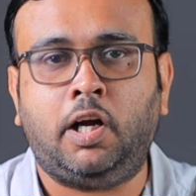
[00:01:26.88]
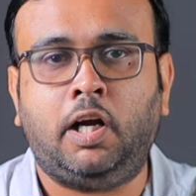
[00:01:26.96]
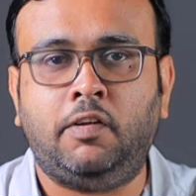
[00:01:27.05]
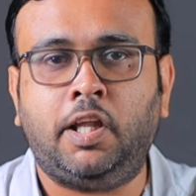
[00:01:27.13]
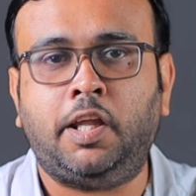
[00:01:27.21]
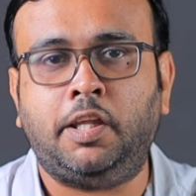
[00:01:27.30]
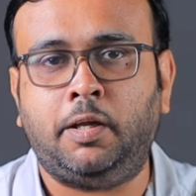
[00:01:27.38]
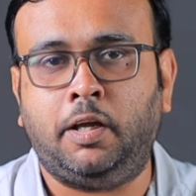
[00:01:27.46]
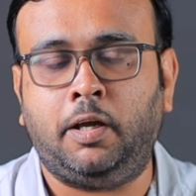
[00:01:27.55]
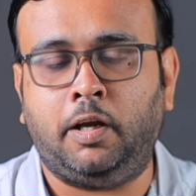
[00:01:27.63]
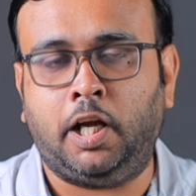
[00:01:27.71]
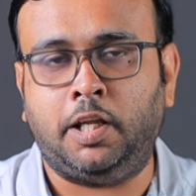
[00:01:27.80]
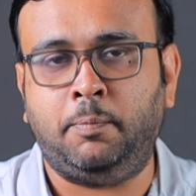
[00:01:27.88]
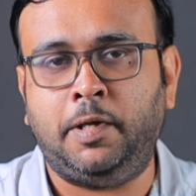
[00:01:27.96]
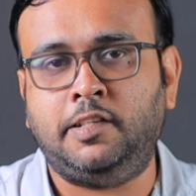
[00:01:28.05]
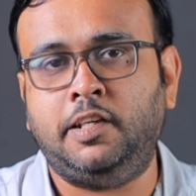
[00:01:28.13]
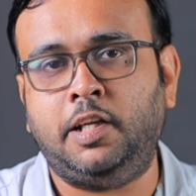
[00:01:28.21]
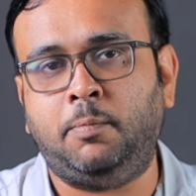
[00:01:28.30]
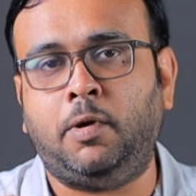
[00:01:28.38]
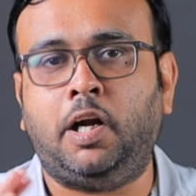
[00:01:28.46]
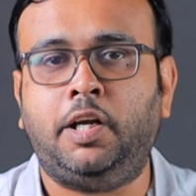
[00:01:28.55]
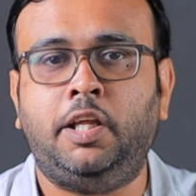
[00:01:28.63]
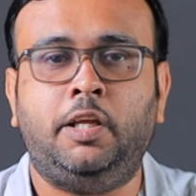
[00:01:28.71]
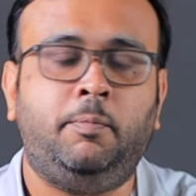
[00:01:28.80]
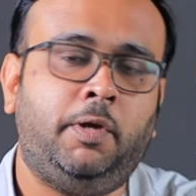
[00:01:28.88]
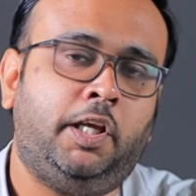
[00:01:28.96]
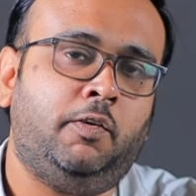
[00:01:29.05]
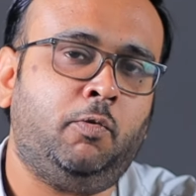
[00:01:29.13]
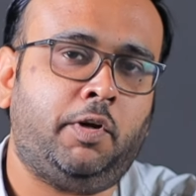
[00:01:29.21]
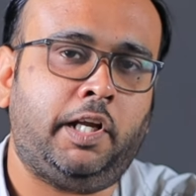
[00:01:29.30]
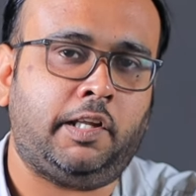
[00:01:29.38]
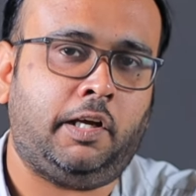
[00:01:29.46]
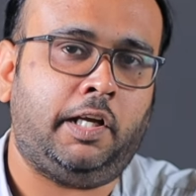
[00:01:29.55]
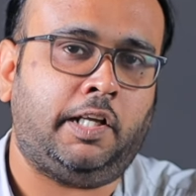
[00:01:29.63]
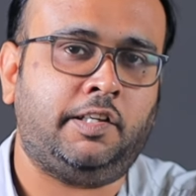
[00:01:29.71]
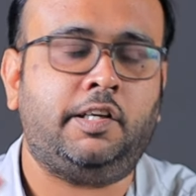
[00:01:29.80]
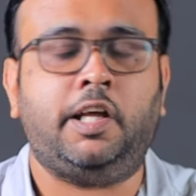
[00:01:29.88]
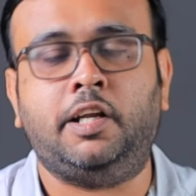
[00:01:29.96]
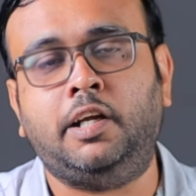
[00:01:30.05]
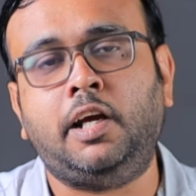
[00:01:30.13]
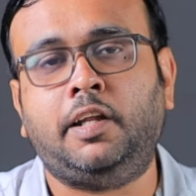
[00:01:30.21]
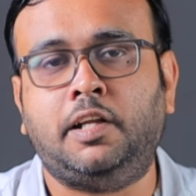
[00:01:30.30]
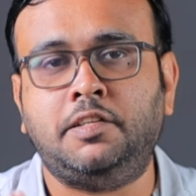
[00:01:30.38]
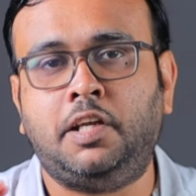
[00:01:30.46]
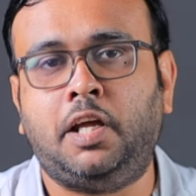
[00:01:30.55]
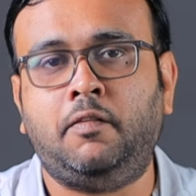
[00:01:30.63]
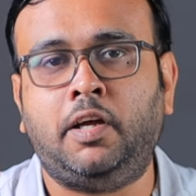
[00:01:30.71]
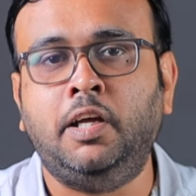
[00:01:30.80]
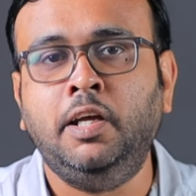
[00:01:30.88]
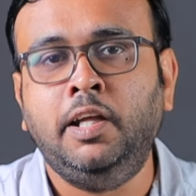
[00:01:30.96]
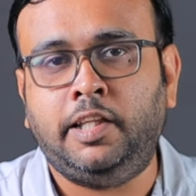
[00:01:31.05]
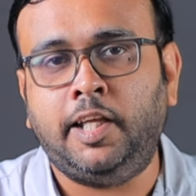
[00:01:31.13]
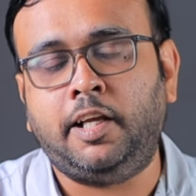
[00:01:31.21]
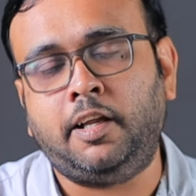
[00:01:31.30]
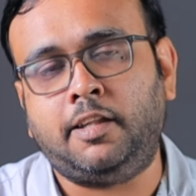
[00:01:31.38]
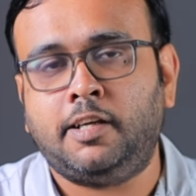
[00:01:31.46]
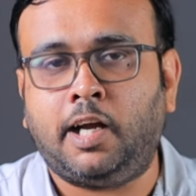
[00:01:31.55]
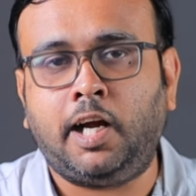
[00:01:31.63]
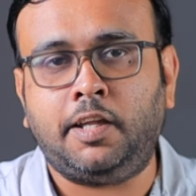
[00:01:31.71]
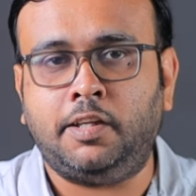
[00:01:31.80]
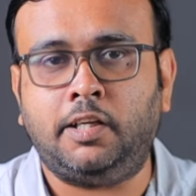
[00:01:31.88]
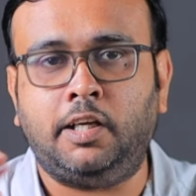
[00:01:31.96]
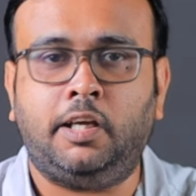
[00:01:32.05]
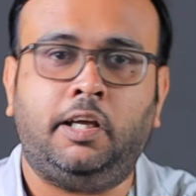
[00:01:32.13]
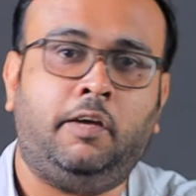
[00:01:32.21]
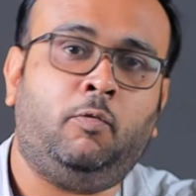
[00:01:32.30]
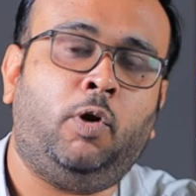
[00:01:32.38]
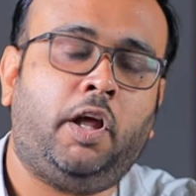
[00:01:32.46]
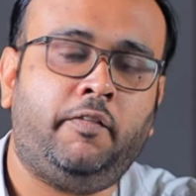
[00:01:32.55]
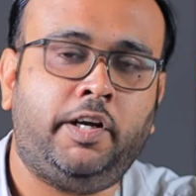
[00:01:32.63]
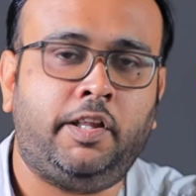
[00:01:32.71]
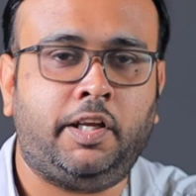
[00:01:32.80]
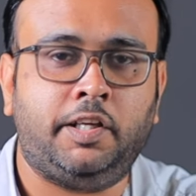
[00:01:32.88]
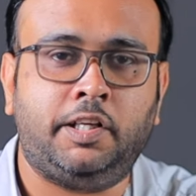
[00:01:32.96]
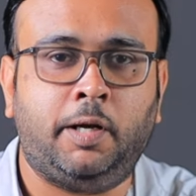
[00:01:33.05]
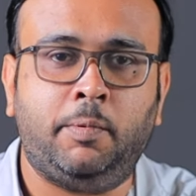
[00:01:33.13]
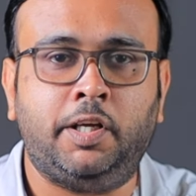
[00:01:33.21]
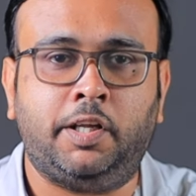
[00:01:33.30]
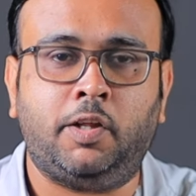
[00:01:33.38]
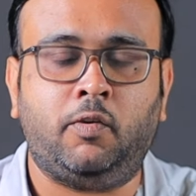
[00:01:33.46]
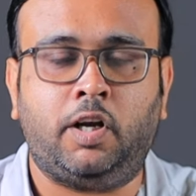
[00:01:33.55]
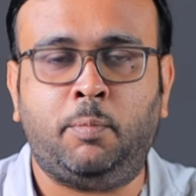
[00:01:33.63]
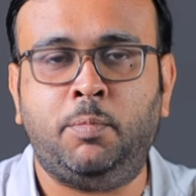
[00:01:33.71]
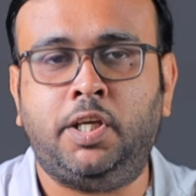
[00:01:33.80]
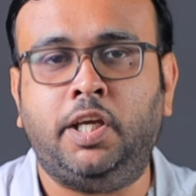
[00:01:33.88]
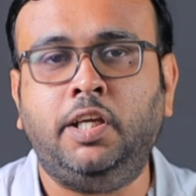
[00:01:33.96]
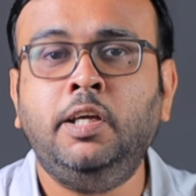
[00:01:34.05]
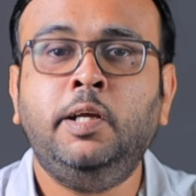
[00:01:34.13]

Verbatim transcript: அங்கே வந்து அந்த அந்த பேச்சுங்கிற பாட்டி பேய்க்கு வந்து ஒரு அஜெண்டா இருக்குது அந்த அஜெண்டாவை தீர்க்கறதுக்காக அது அங்கே உலாவிட்டு தான் இருக்குது அப்படிங்கிறது அவங்க நம்பிக்கை